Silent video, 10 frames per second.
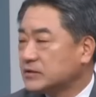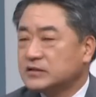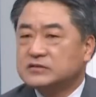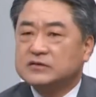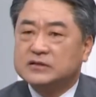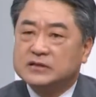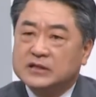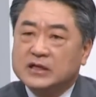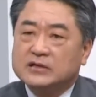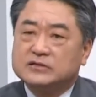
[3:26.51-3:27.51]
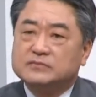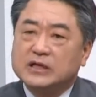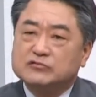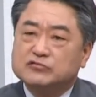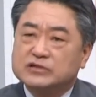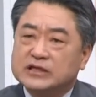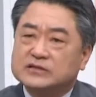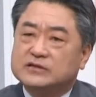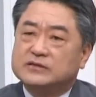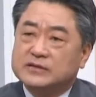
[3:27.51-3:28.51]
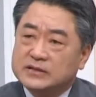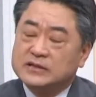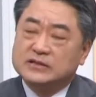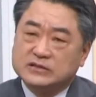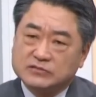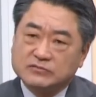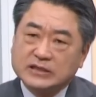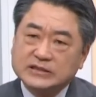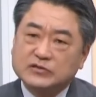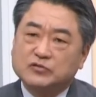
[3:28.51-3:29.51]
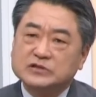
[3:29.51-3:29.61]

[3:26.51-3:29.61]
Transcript: 이제 그래서 정말 국회에서 선관위의